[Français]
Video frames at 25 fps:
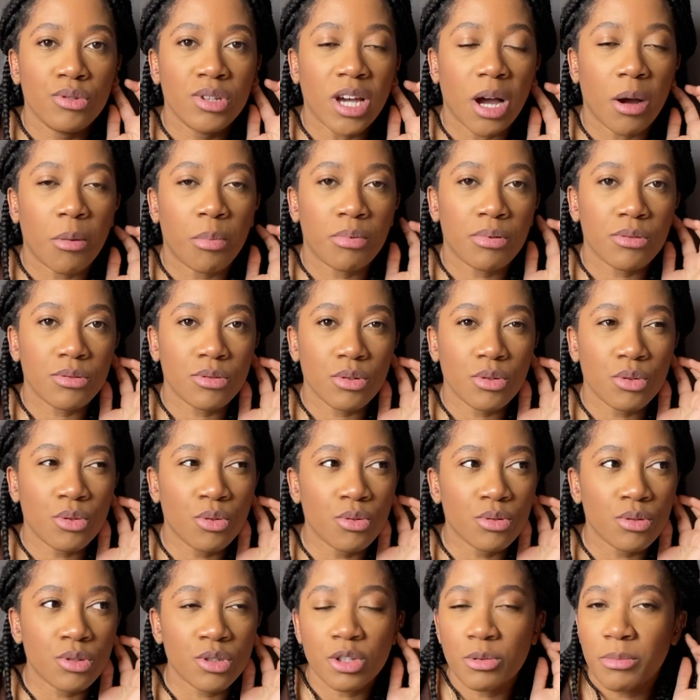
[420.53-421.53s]
y a plus de
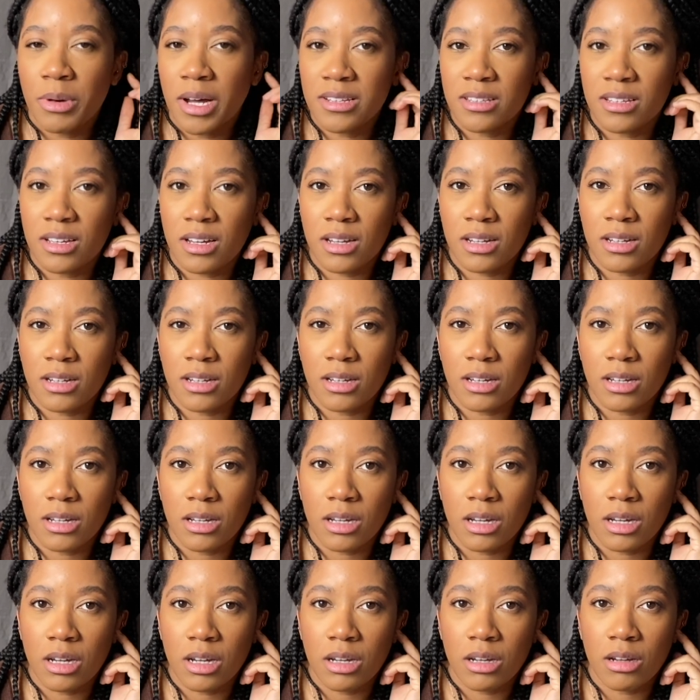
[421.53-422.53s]
croûte ce matin.
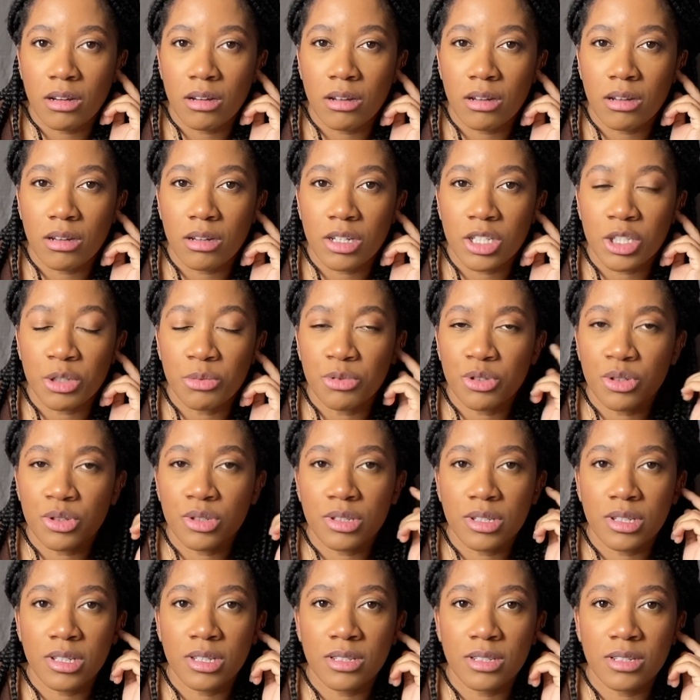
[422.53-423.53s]
Euh, je me
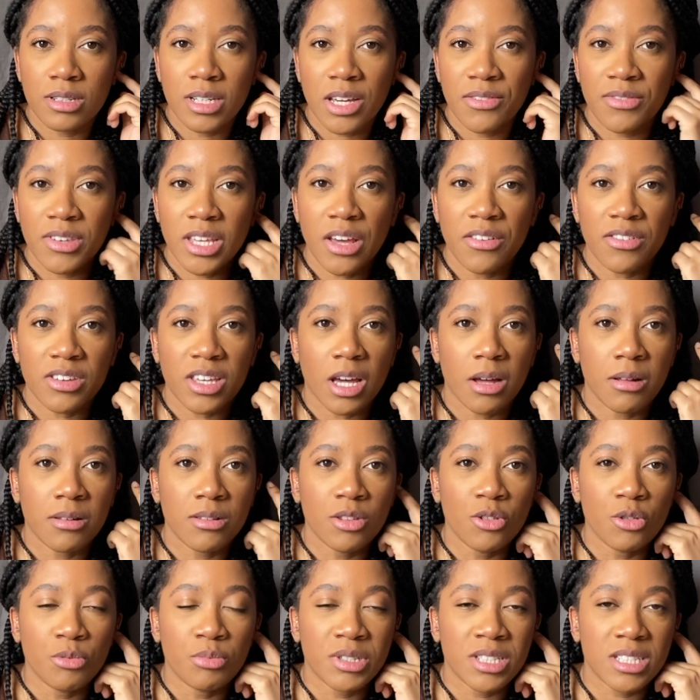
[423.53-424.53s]
suis réveillée avec un,
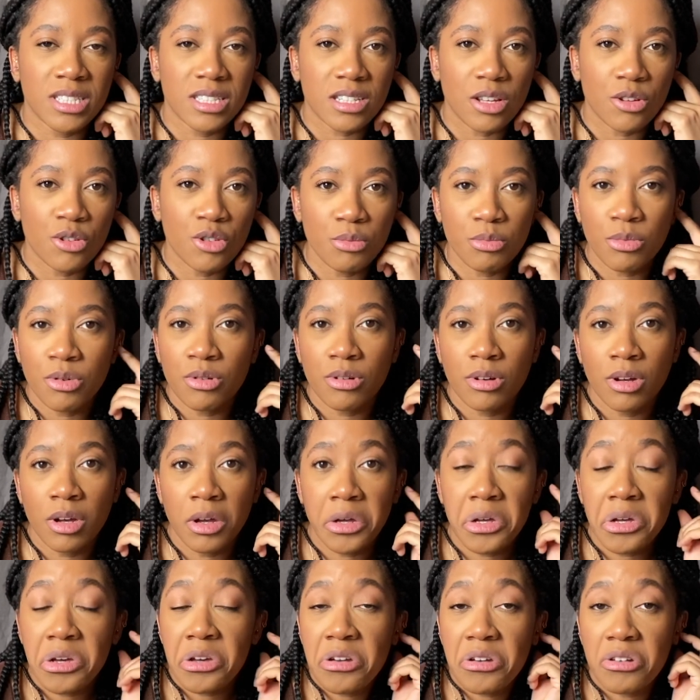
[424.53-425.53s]
de petits saignements.
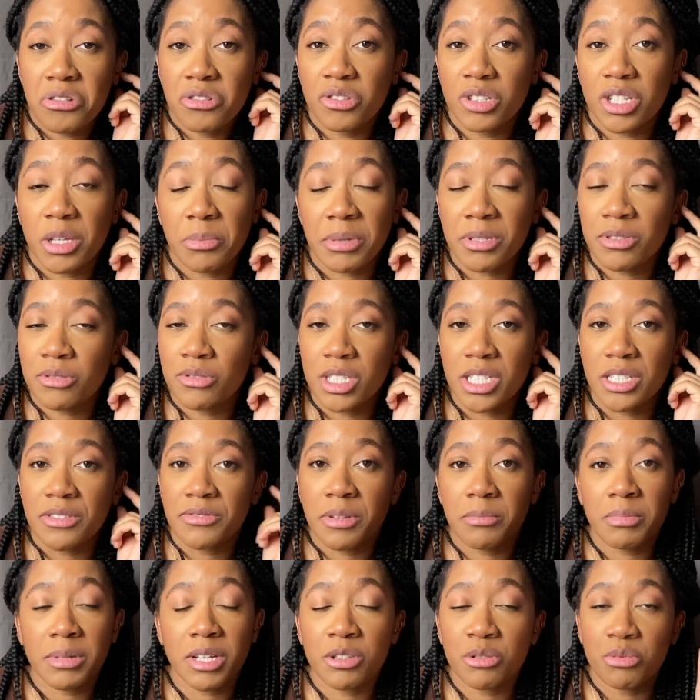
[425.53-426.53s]
Je sais pas ce que j'ai
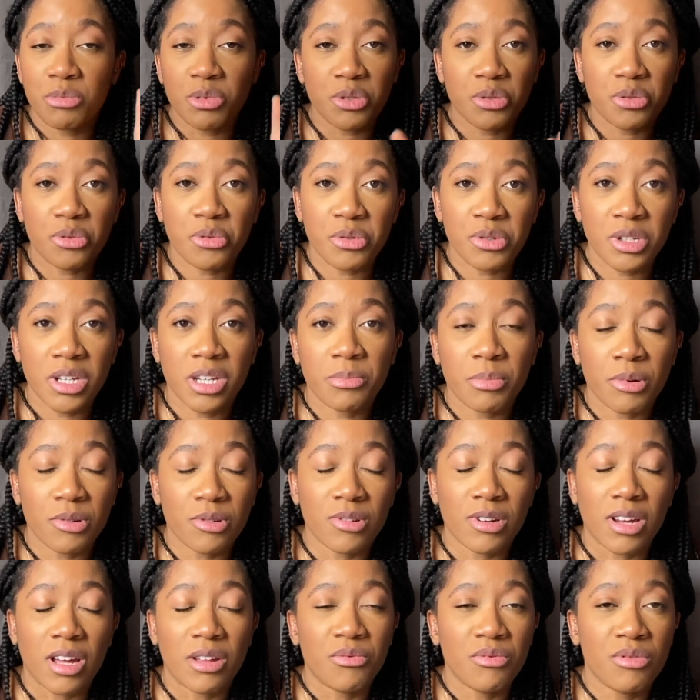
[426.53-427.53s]
fait, peut-être je me suis cognée
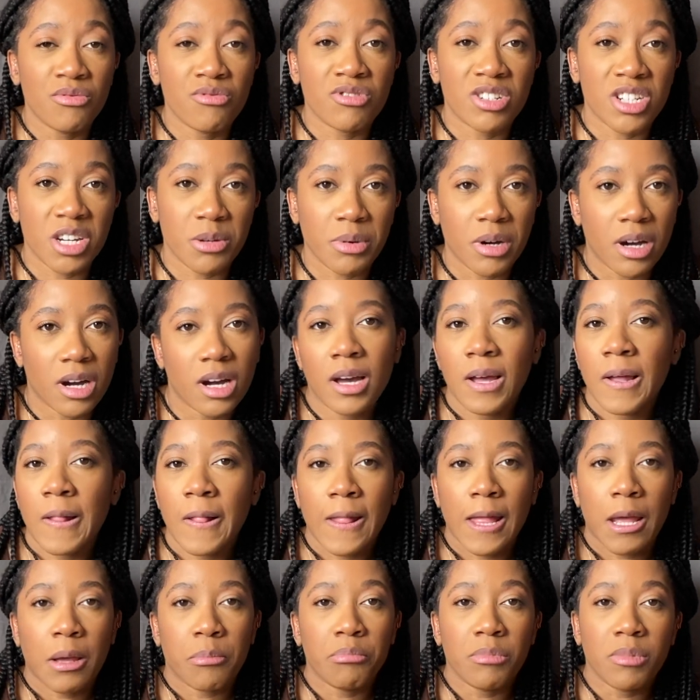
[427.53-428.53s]
pendant la nuit ou je sais pas.
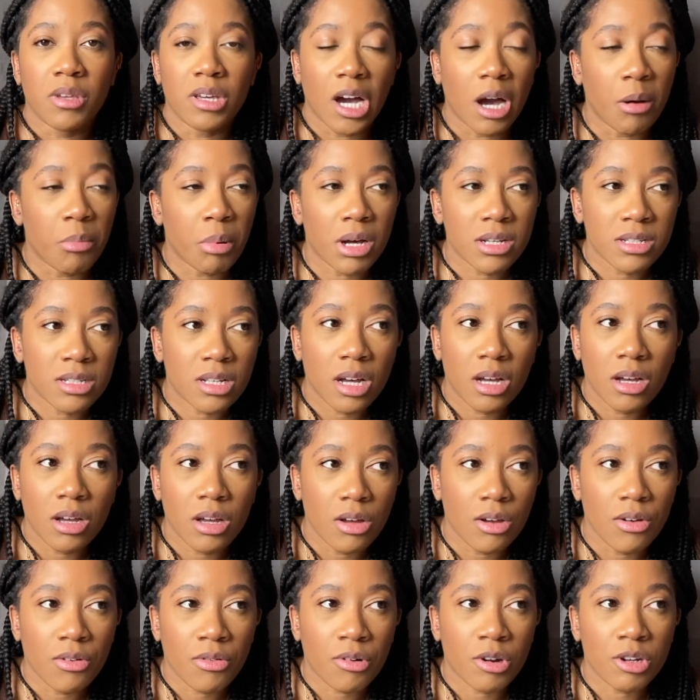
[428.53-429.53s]
Mais à part ça,
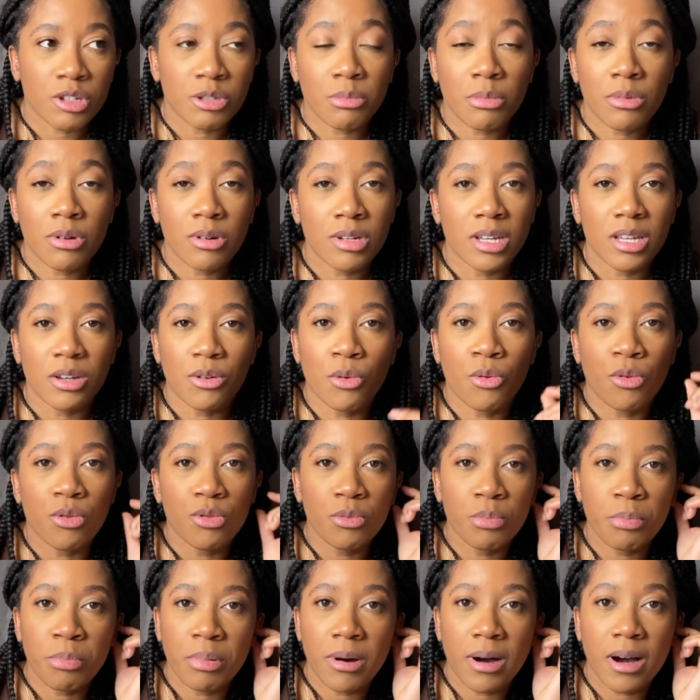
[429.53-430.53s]
franchement, il
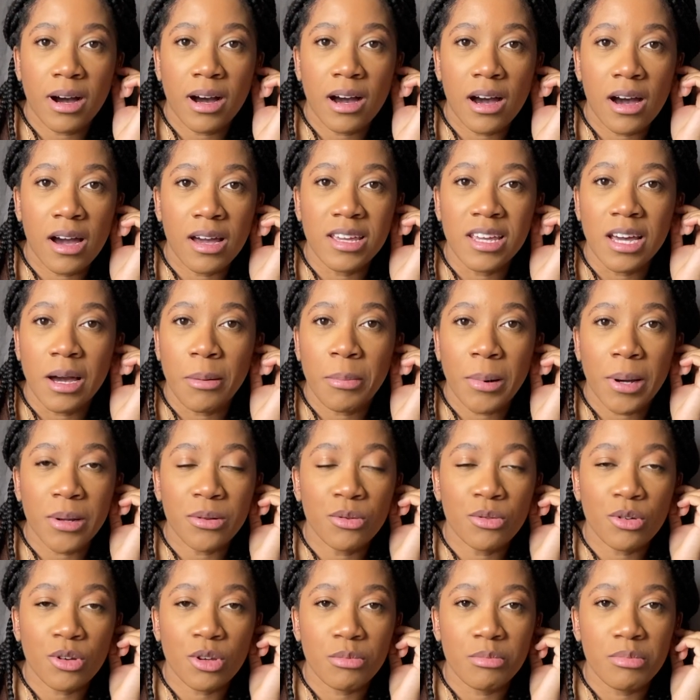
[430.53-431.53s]
croûte pas, il n'y a pas
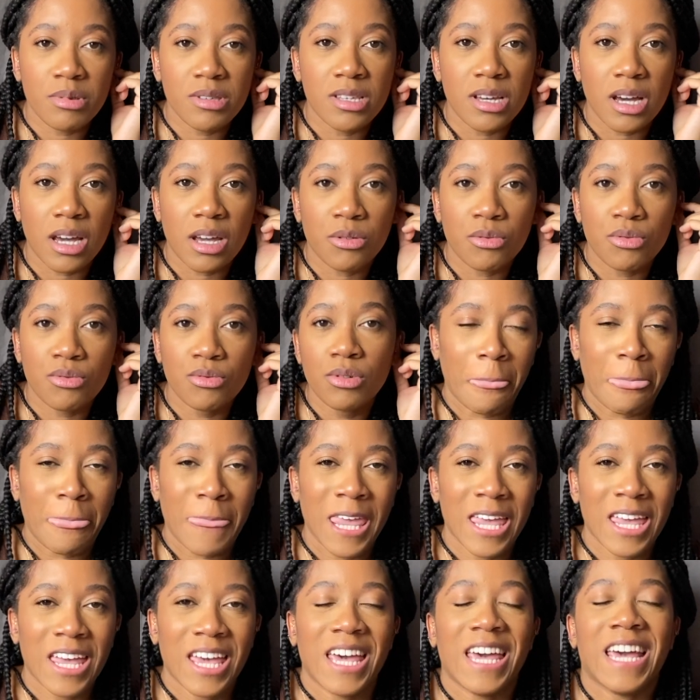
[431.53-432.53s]
de trucs bizarres et tout.
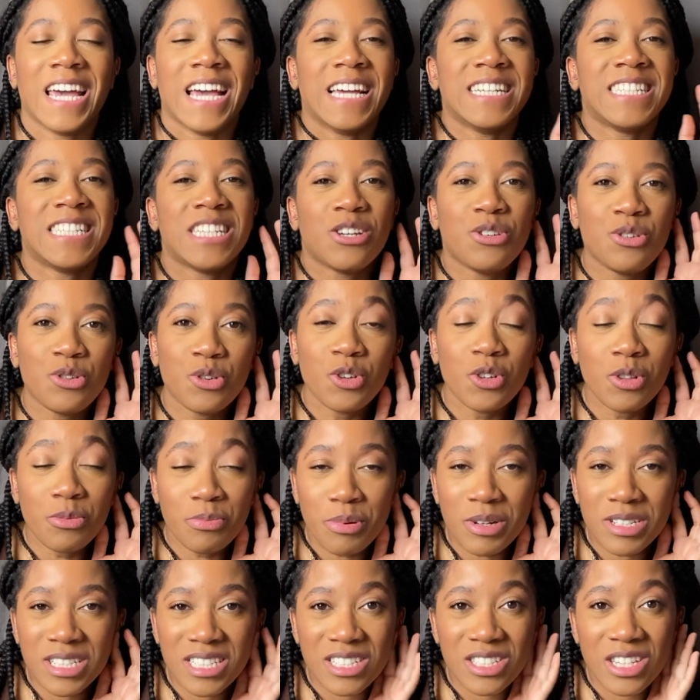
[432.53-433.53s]
J'ai eu une
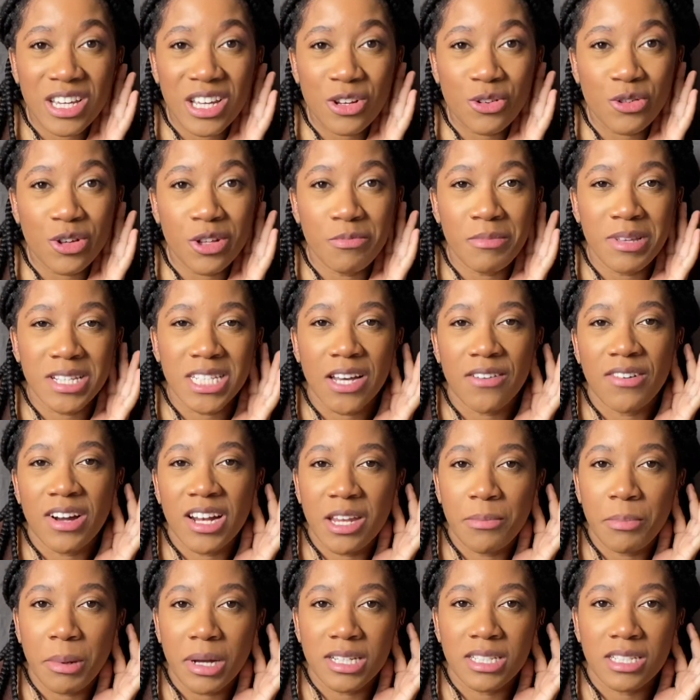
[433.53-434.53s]
petite kéloïde, mais ça va,
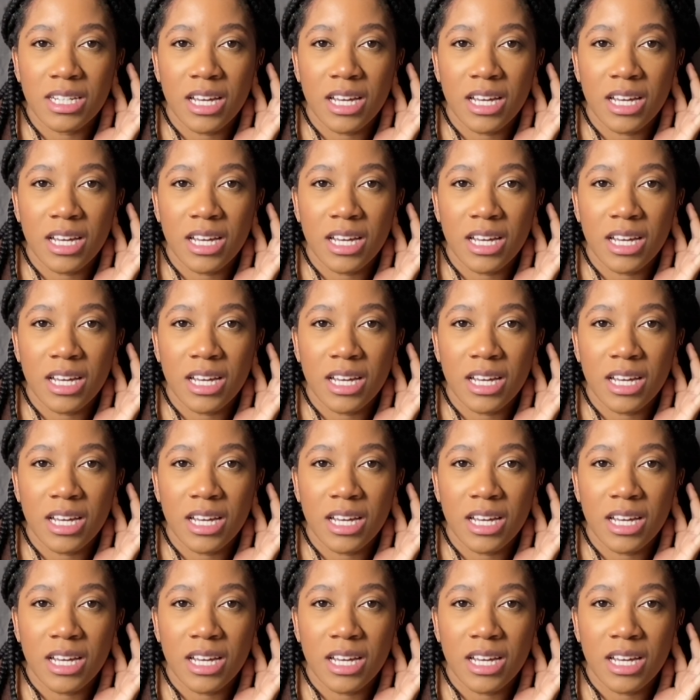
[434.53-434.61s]
elle est